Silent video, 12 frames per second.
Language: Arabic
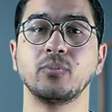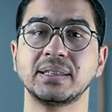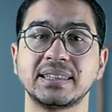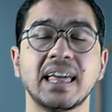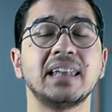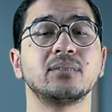
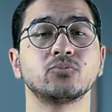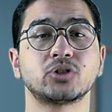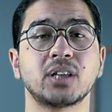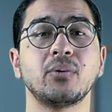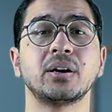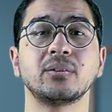وبالتالي
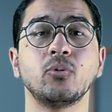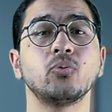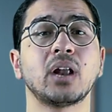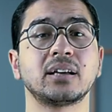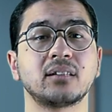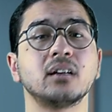مستوى نمو
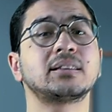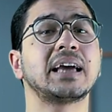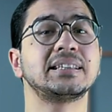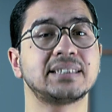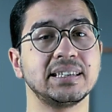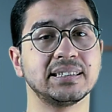العضلات
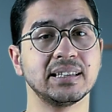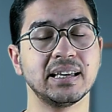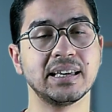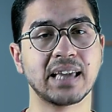هيزيد